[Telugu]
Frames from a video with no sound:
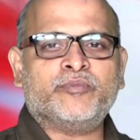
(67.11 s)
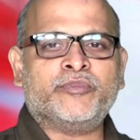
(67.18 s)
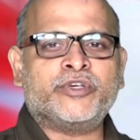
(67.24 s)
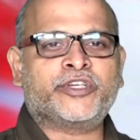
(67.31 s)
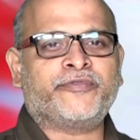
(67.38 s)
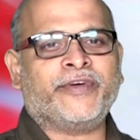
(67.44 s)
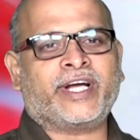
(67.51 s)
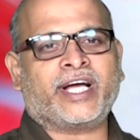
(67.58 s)

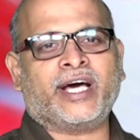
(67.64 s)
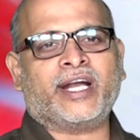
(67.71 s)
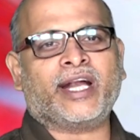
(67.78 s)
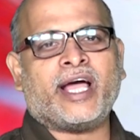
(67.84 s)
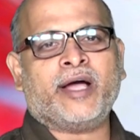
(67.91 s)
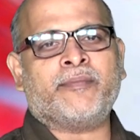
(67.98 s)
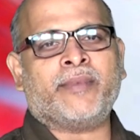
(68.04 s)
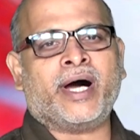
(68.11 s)
ముష్ఫికర్
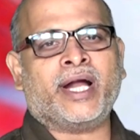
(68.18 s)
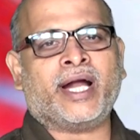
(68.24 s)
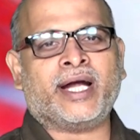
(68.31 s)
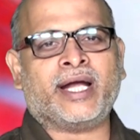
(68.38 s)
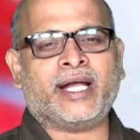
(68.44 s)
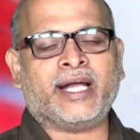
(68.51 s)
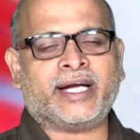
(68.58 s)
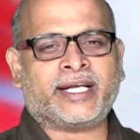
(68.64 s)
రెహమాన్
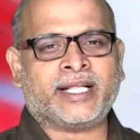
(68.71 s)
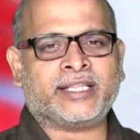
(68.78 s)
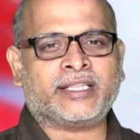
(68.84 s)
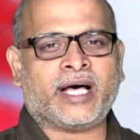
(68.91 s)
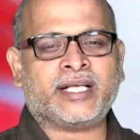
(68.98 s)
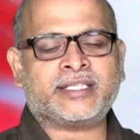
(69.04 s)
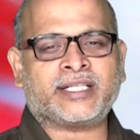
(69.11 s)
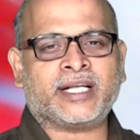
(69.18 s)
అండ్ లిటన్
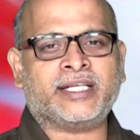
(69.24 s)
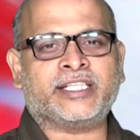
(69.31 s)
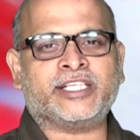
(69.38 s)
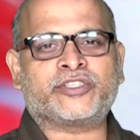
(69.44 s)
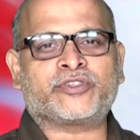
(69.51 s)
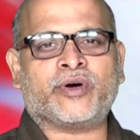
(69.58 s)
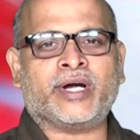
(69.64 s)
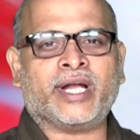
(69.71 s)
దాస్లను
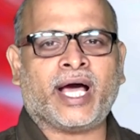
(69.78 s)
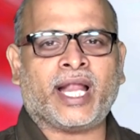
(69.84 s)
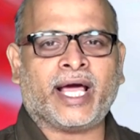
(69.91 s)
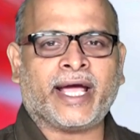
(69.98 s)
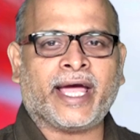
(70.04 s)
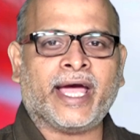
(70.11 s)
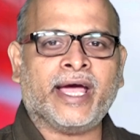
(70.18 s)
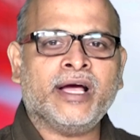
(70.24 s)
తీసుకోండి
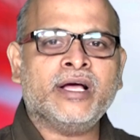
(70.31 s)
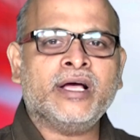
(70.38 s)
అలాగే